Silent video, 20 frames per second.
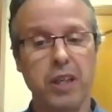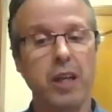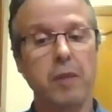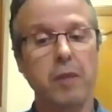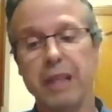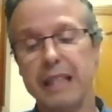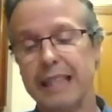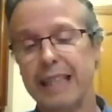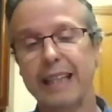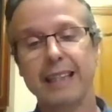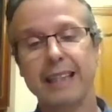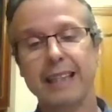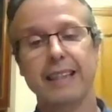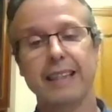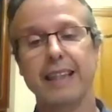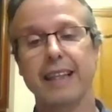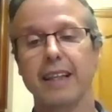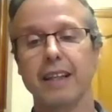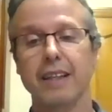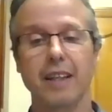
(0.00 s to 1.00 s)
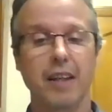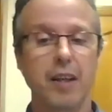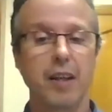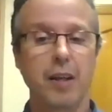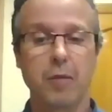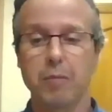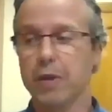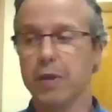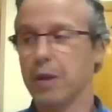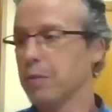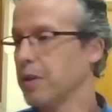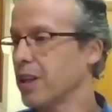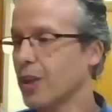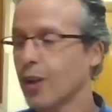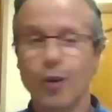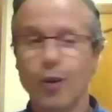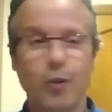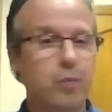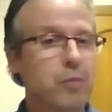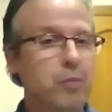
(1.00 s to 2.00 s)
el presente, vivir
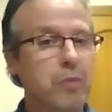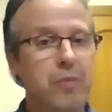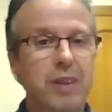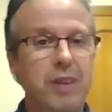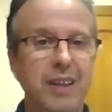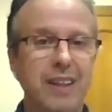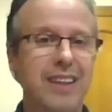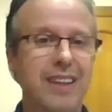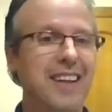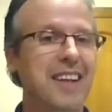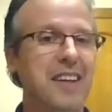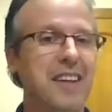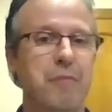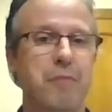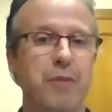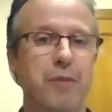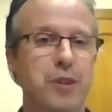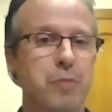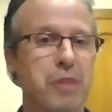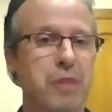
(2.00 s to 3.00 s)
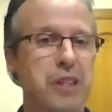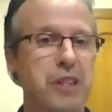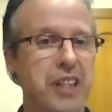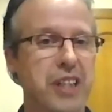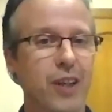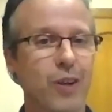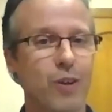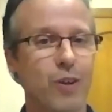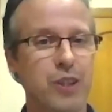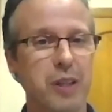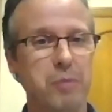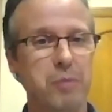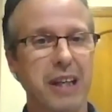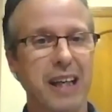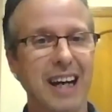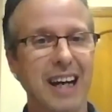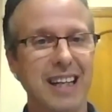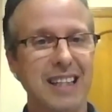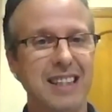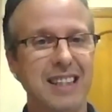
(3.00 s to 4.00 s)
con pues mis hijos en mi
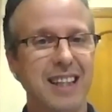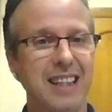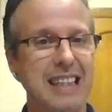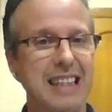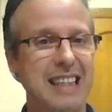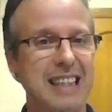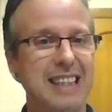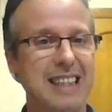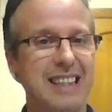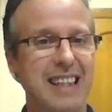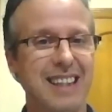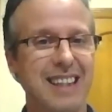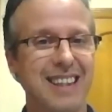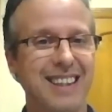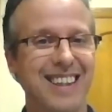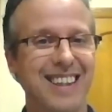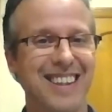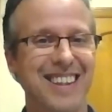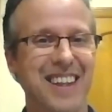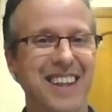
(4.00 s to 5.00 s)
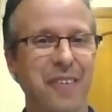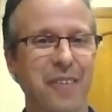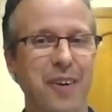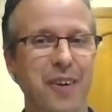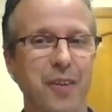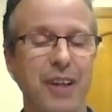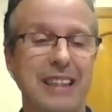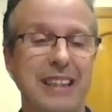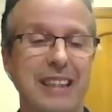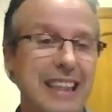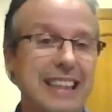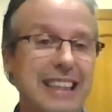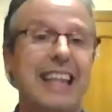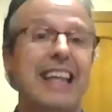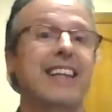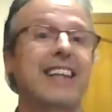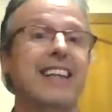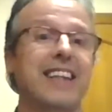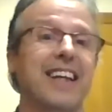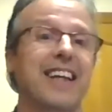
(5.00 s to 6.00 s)
casa en este instante, de acuerdo,
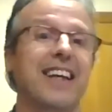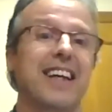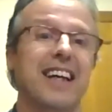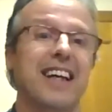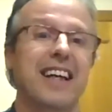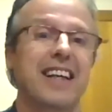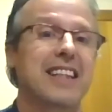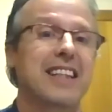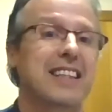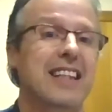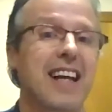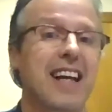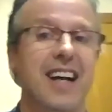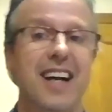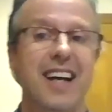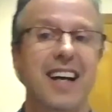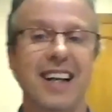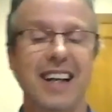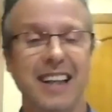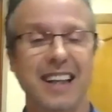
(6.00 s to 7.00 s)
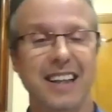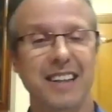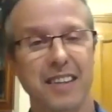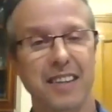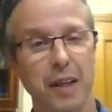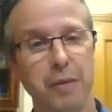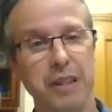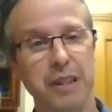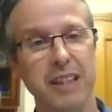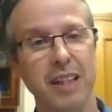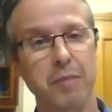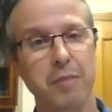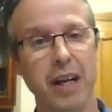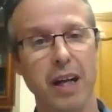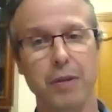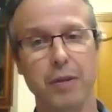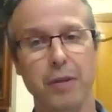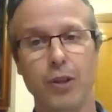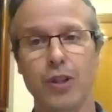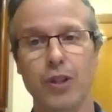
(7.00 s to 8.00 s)
atenderte en esta entrevista
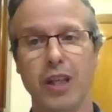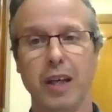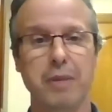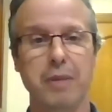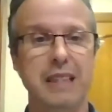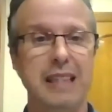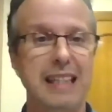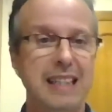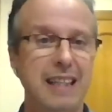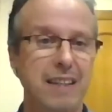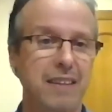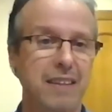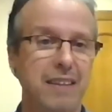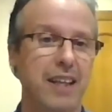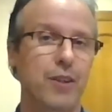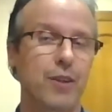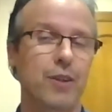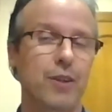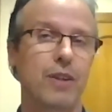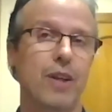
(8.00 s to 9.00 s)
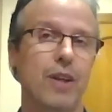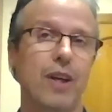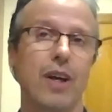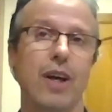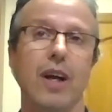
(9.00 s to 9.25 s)
maravillosa que me estás haciendo,